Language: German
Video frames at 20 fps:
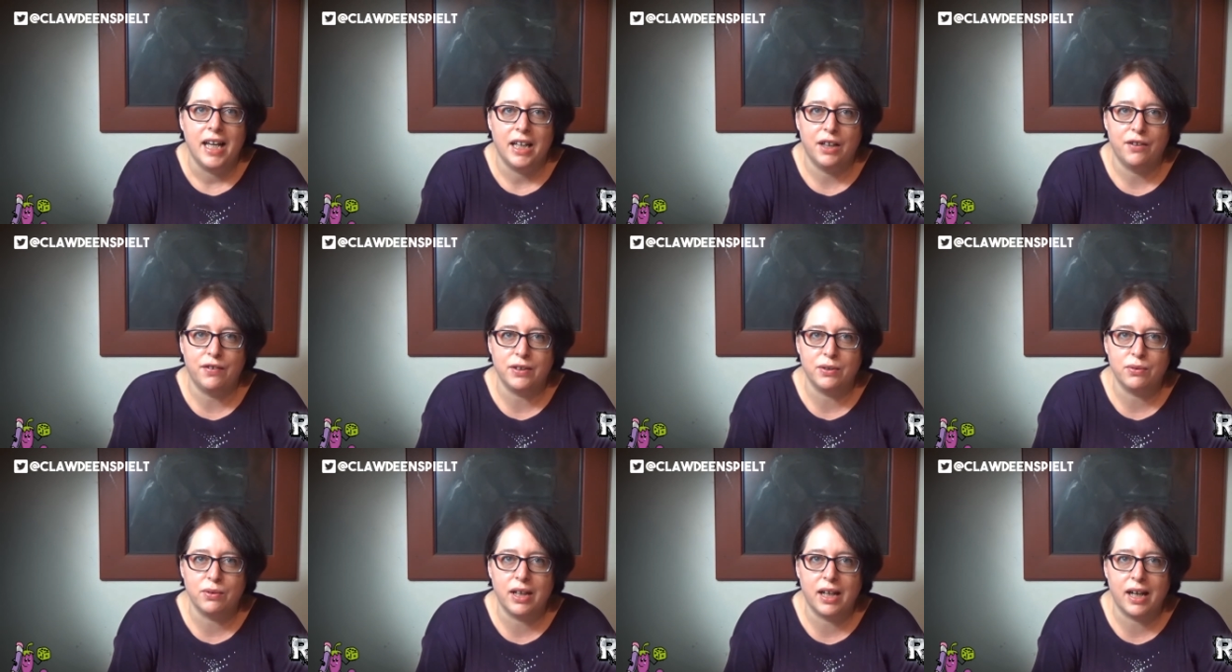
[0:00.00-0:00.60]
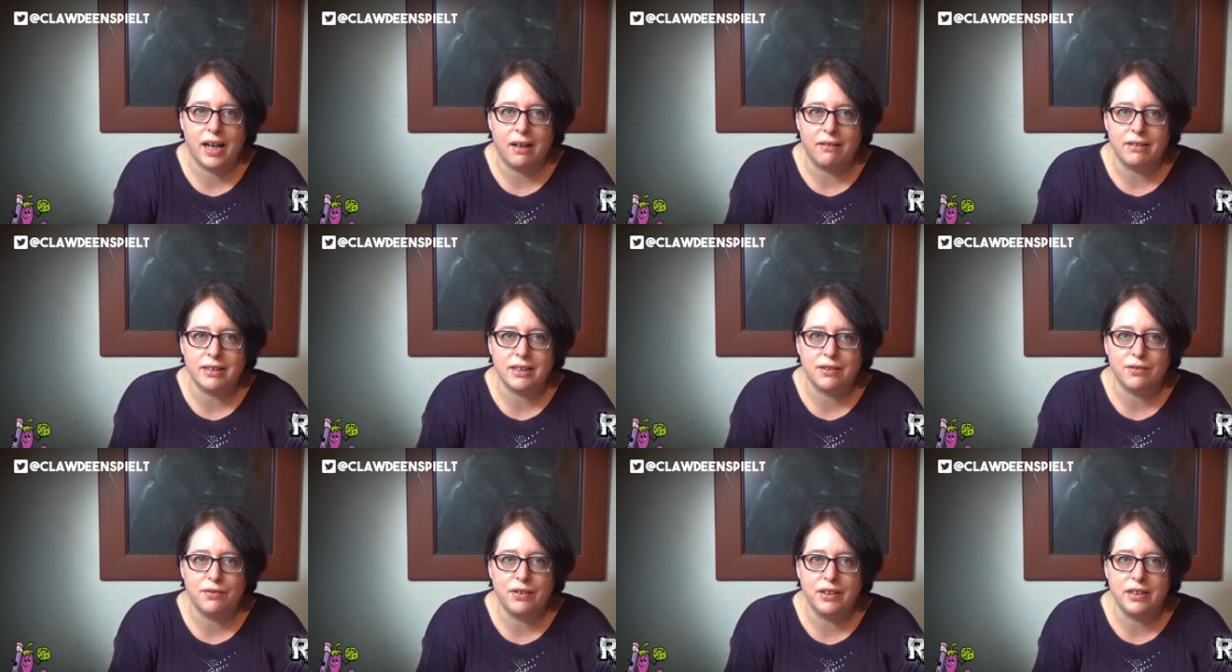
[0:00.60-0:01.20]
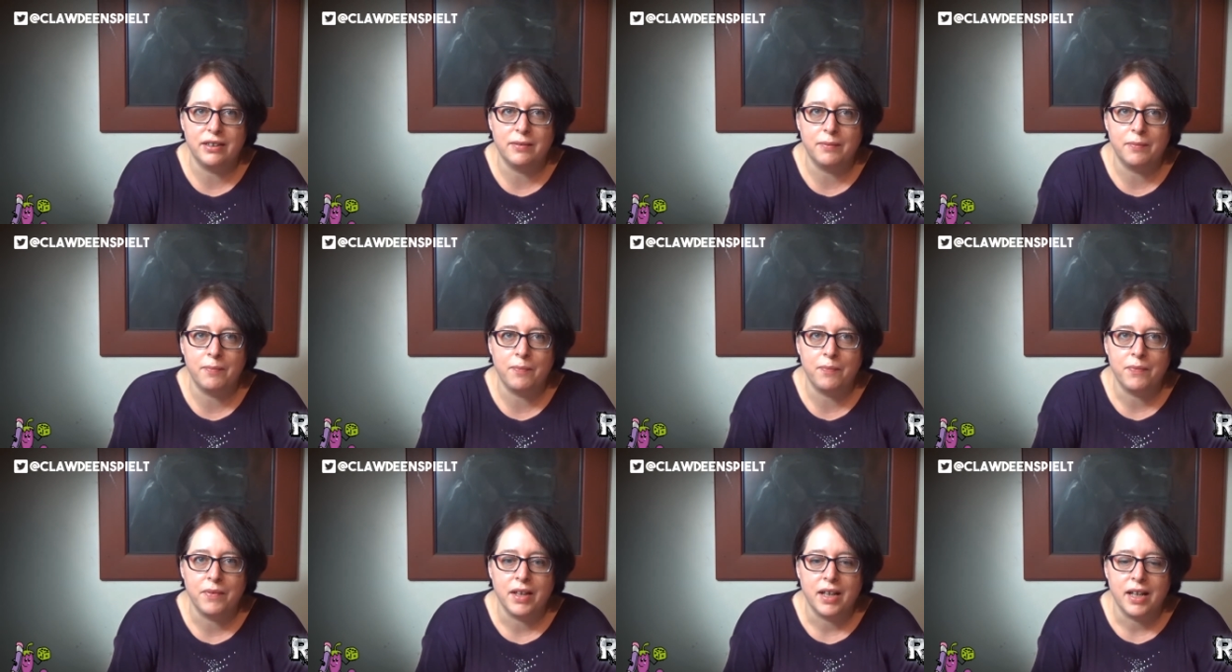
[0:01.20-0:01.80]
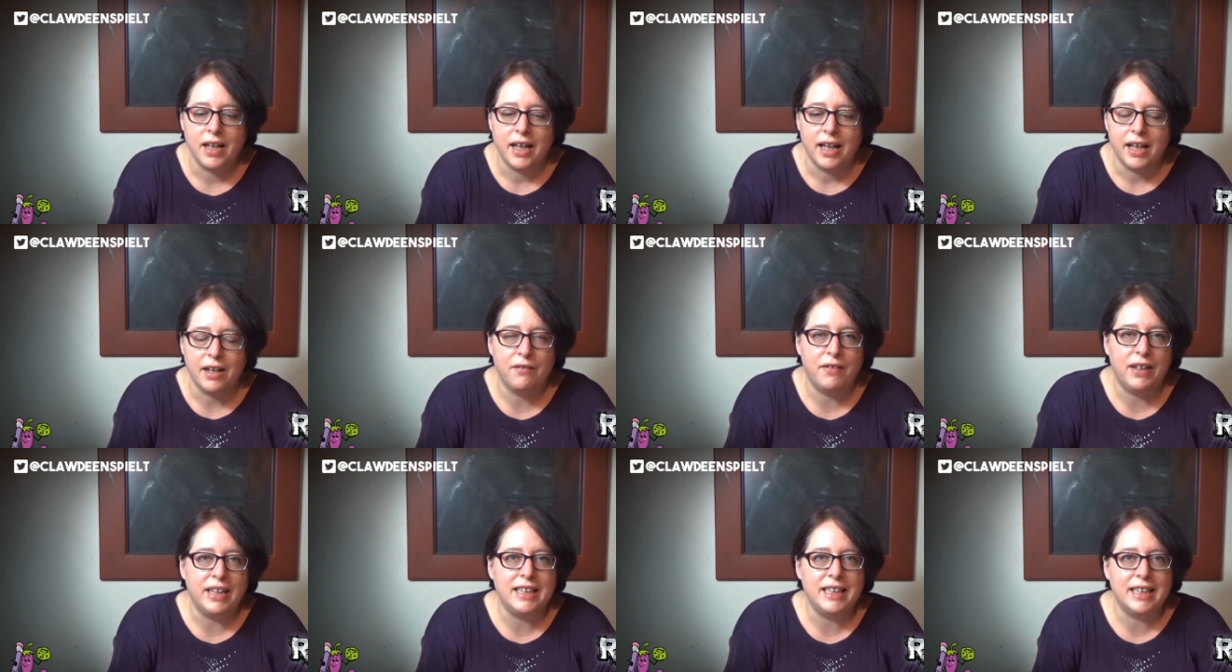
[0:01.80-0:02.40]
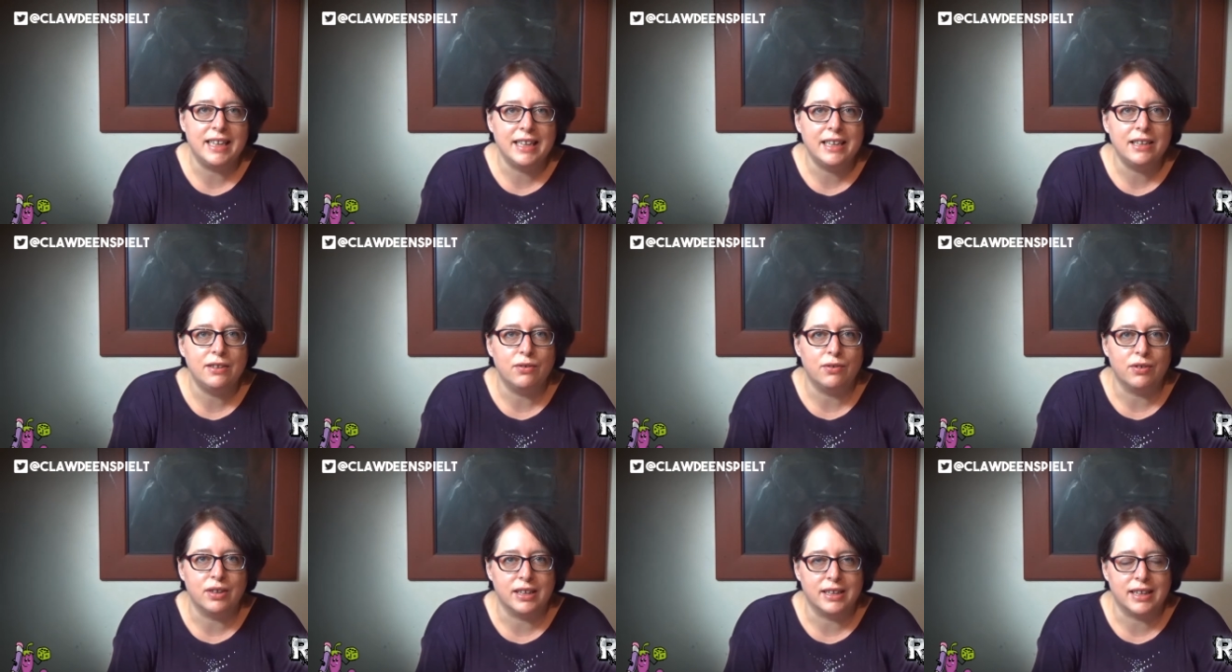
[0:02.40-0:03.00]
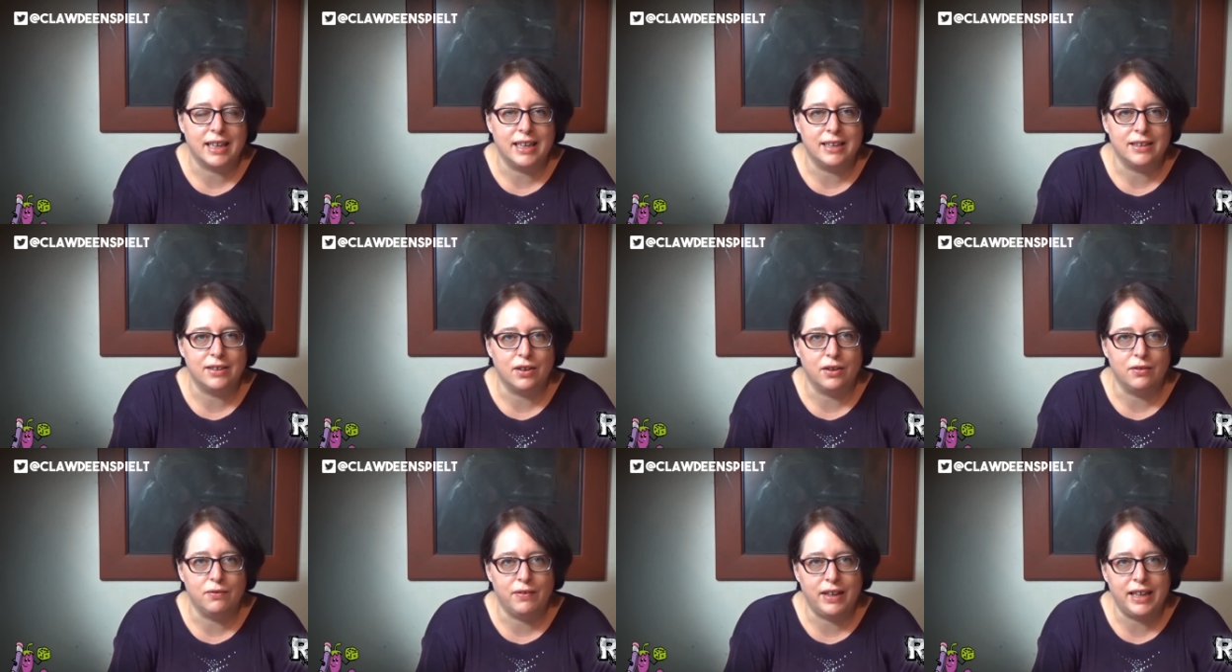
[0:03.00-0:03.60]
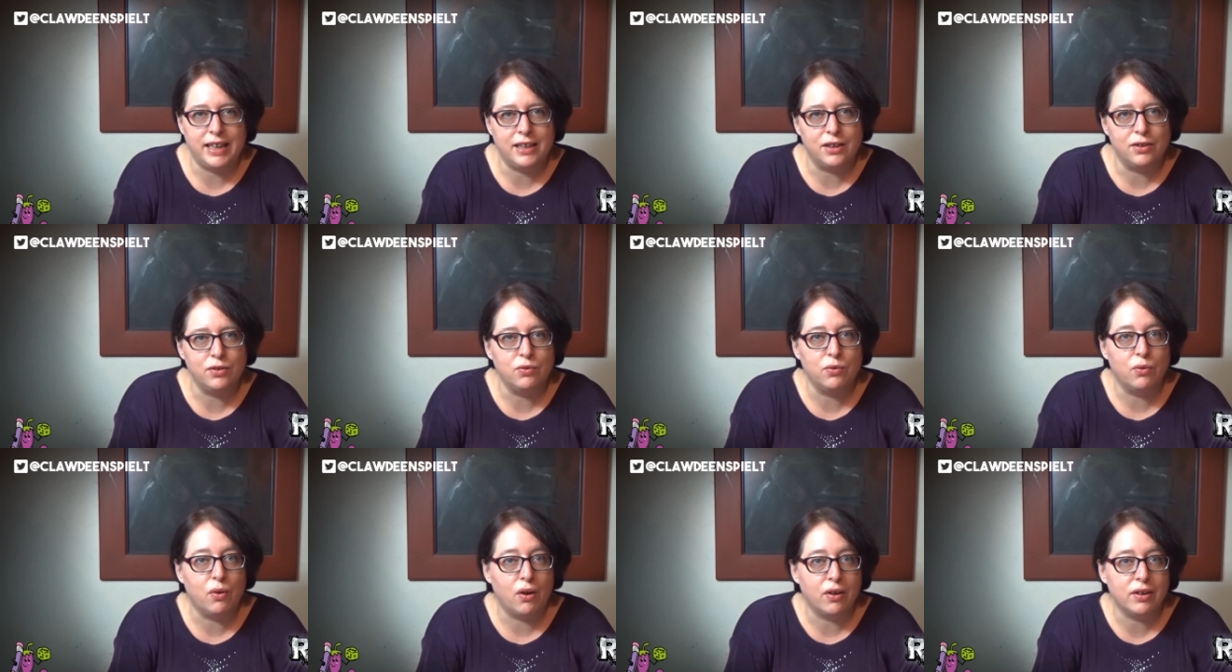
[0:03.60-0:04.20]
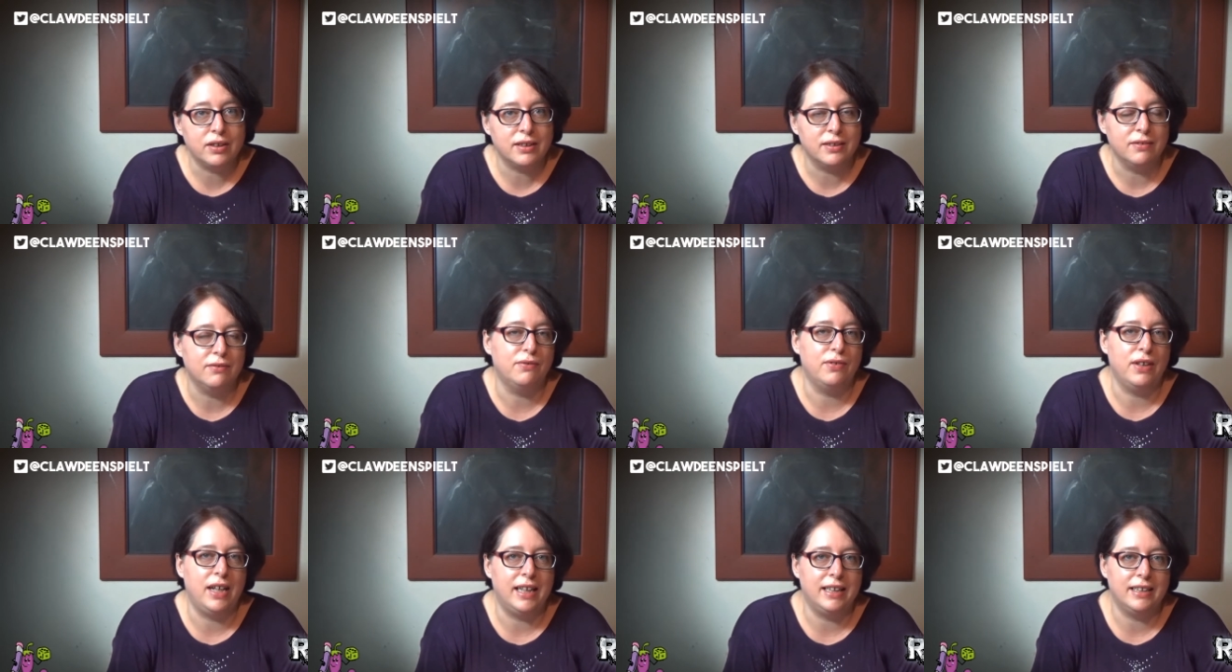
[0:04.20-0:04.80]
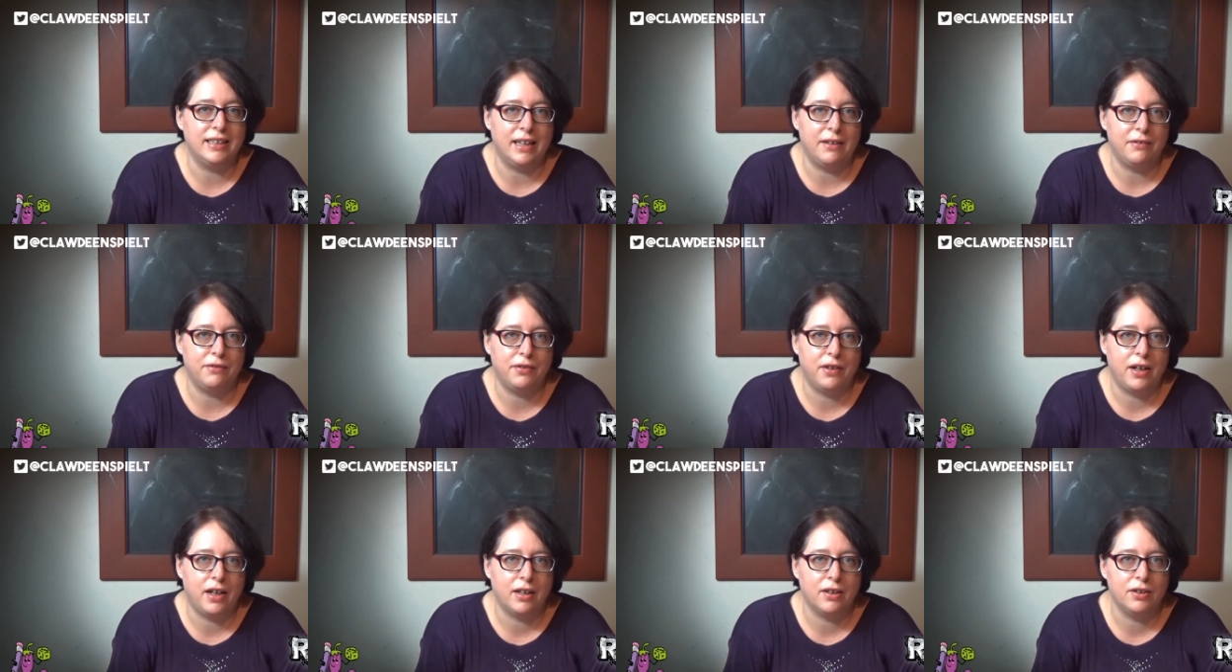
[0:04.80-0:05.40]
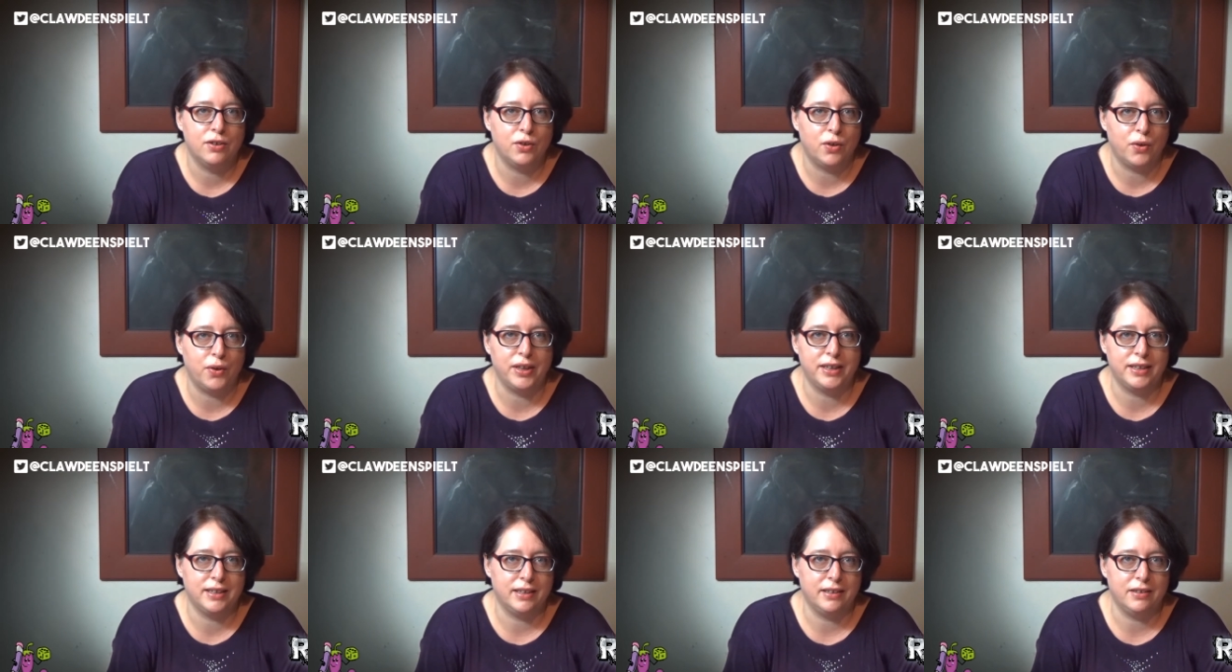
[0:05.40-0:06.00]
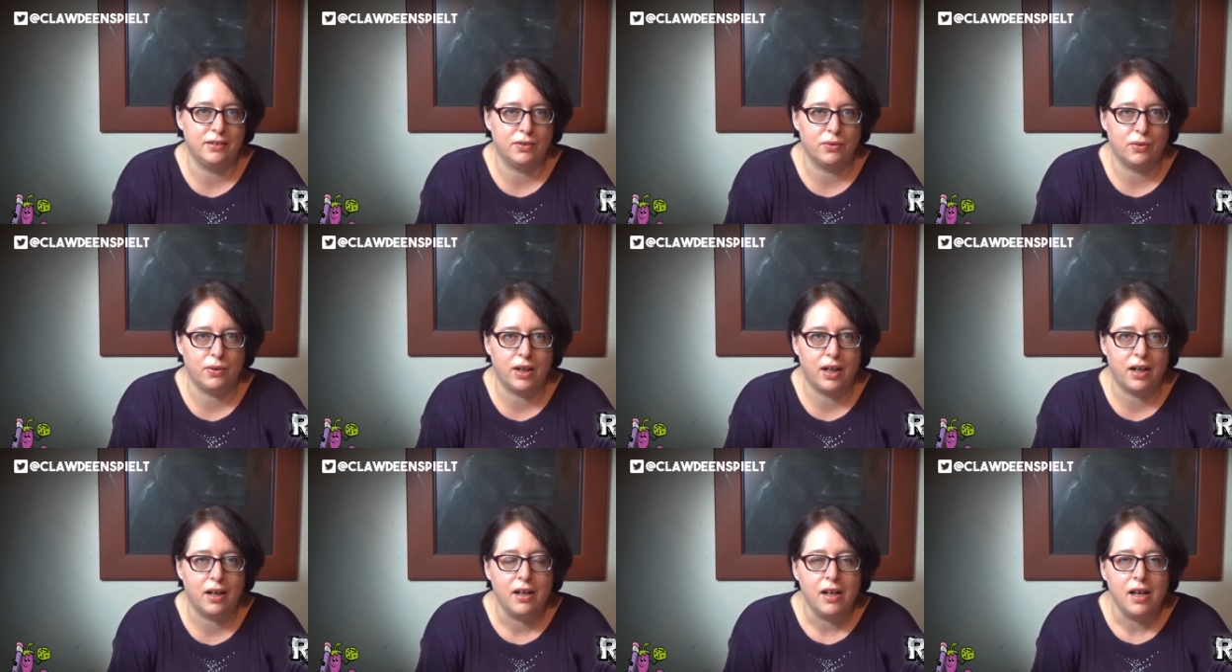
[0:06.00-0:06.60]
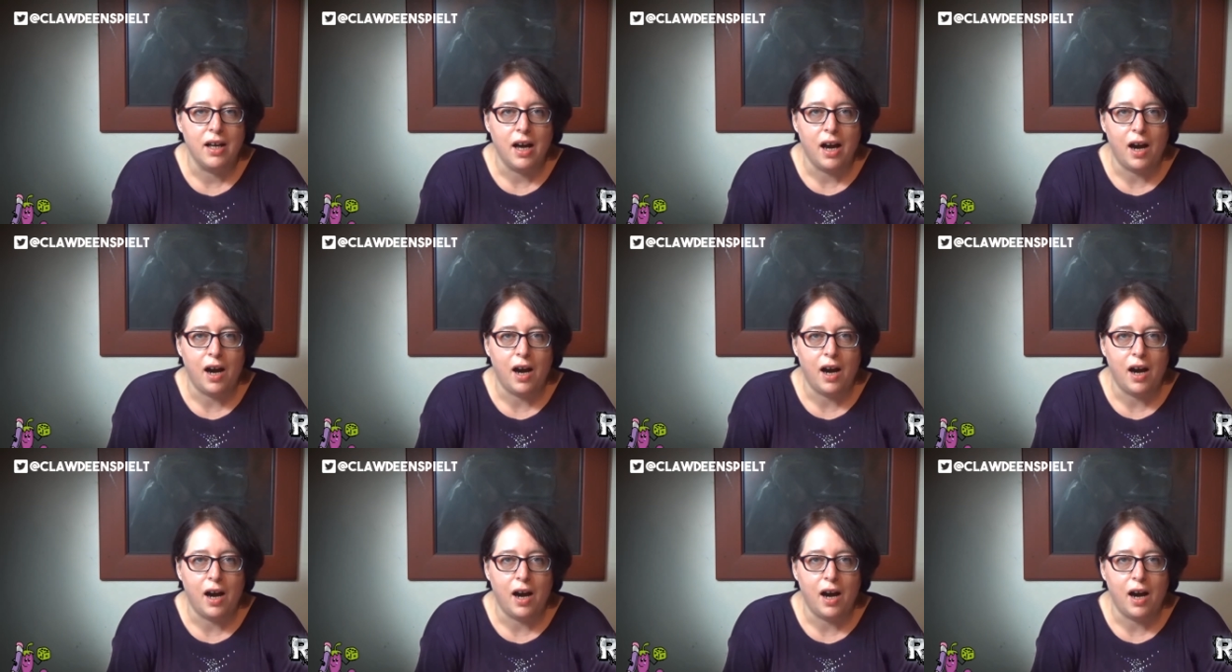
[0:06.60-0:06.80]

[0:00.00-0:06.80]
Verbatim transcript: Ich versuche herauszufinden, in welche Richtung das gehen soll, welche Nuancen vielleicht einfach neu sind oder